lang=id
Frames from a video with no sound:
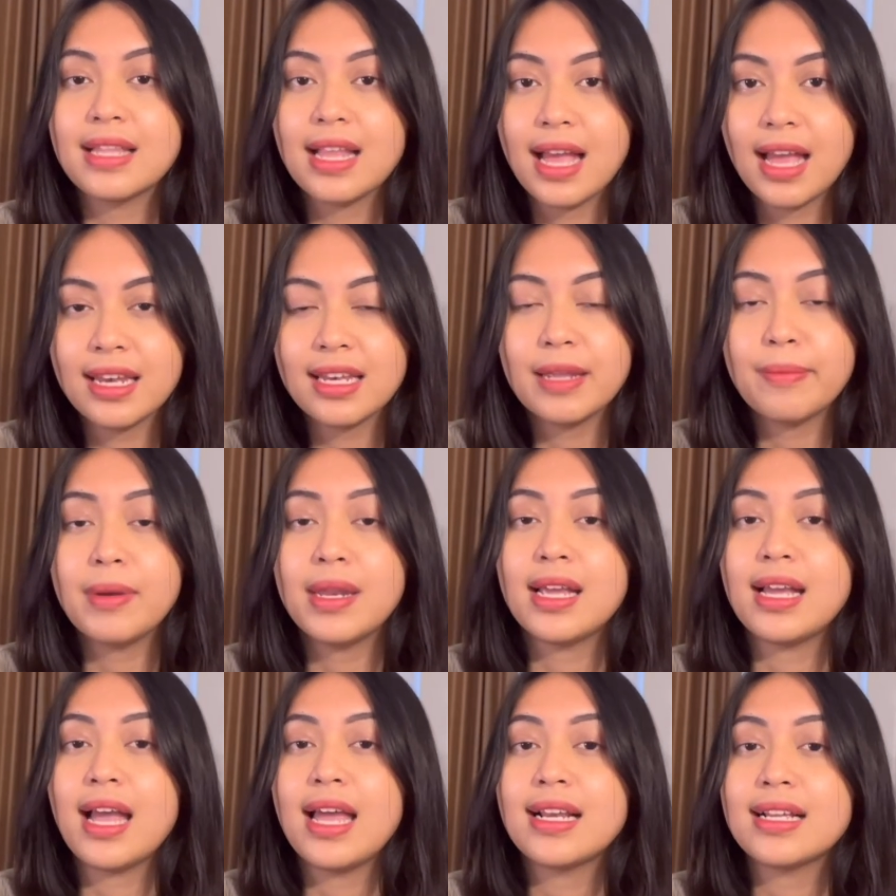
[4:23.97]
dan
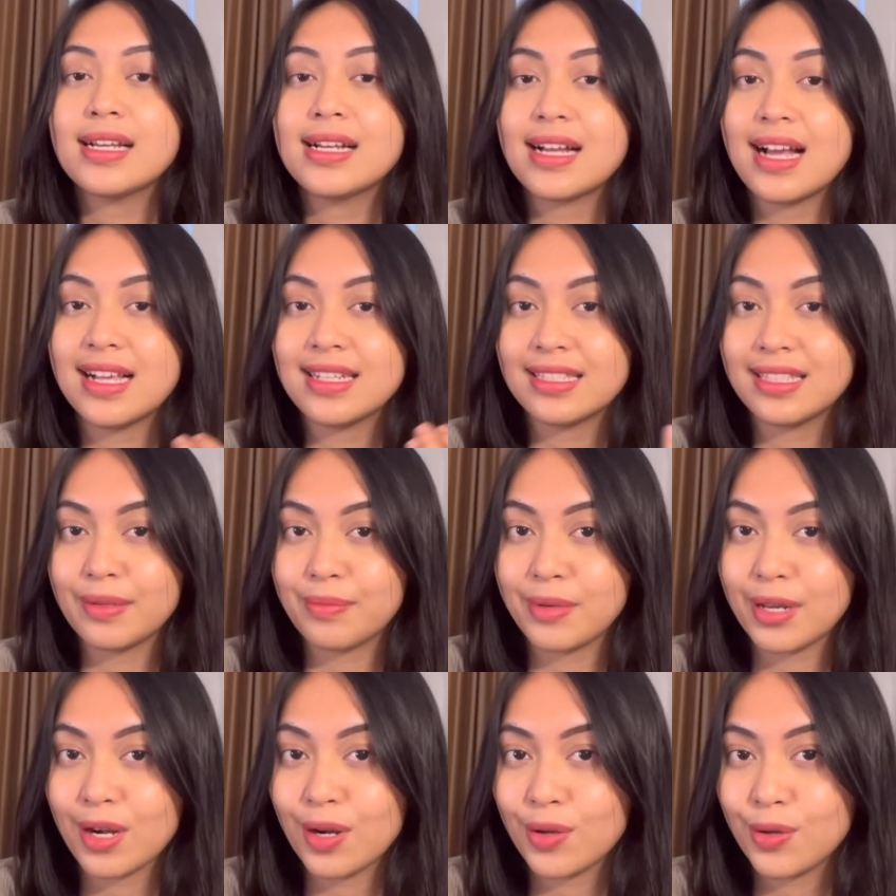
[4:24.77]
diberikan ke
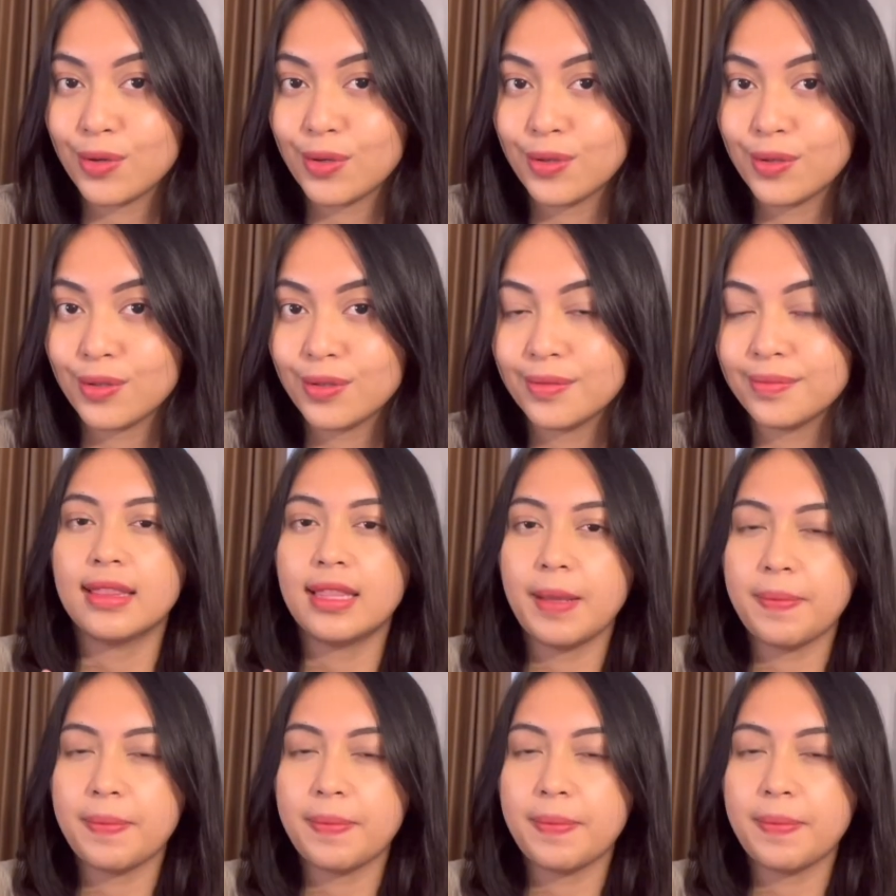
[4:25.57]
customer lo